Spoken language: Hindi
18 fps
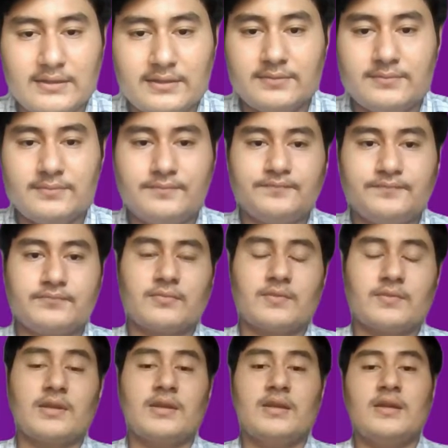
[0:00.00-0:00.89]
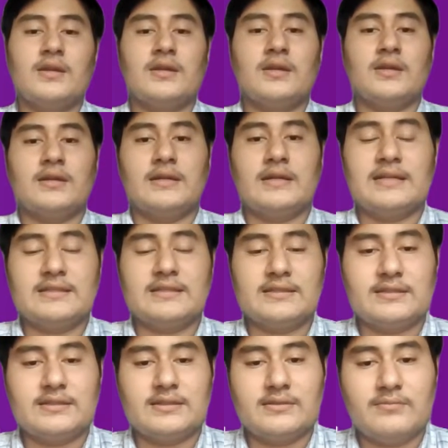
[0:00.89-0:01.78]
हैं
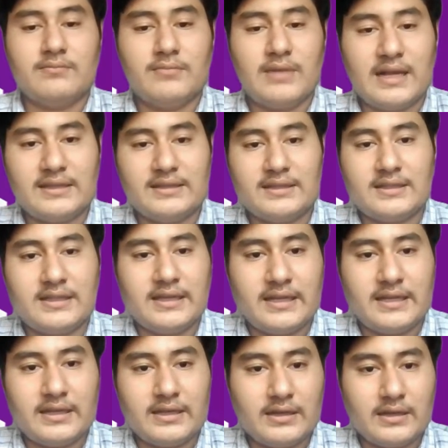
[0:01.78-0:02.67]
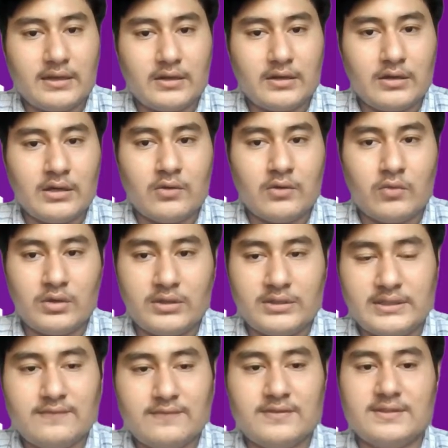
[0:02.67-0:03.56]
नेक्स्ट बात करें
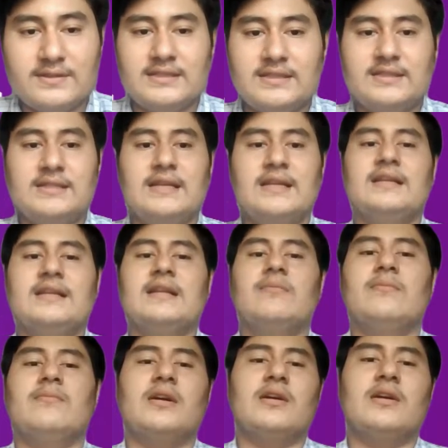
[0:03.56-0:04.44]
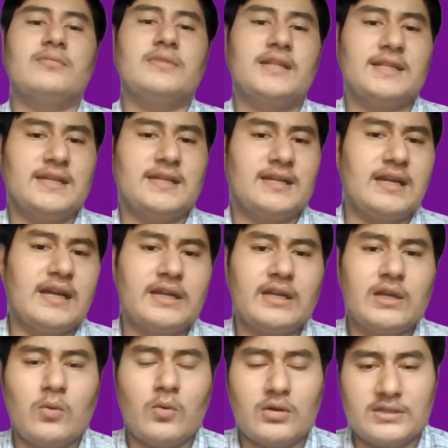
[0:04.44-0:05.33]
व्हाट्सएप वर्सेस टेलीग्राम में हमने देखा है
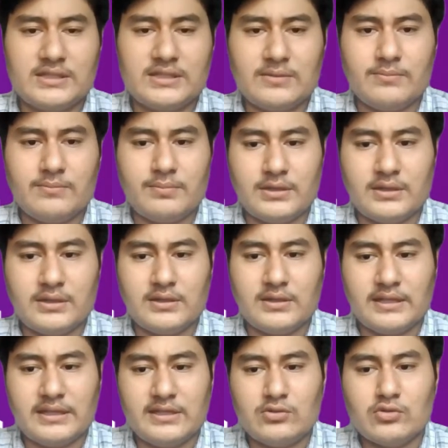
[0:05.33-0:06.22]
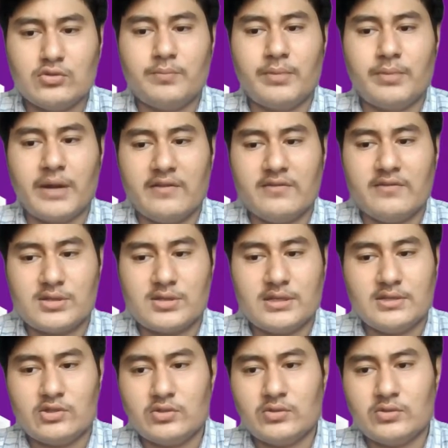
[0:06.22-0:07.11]
कि व्हाट्सएप की जो
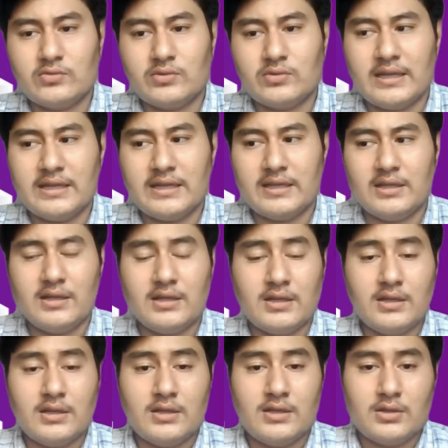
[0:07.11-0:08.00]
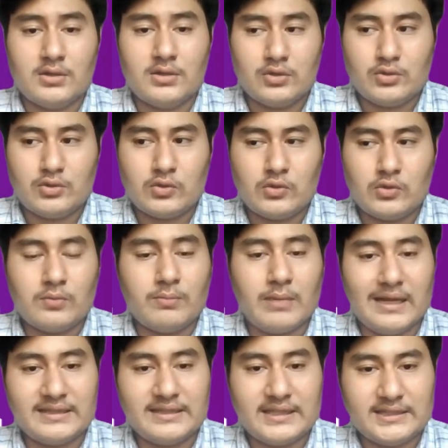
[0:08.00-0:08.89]
प्राइवेसी इश्यूज़ वाले जो
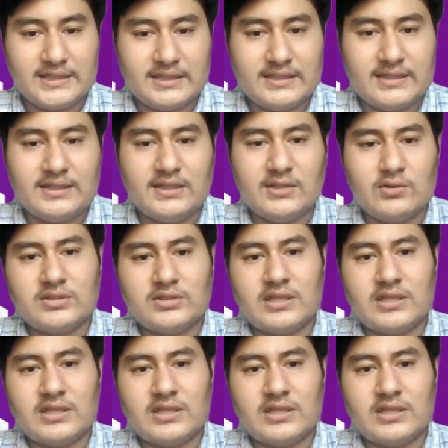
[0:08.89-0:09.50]
बातें चल रही थी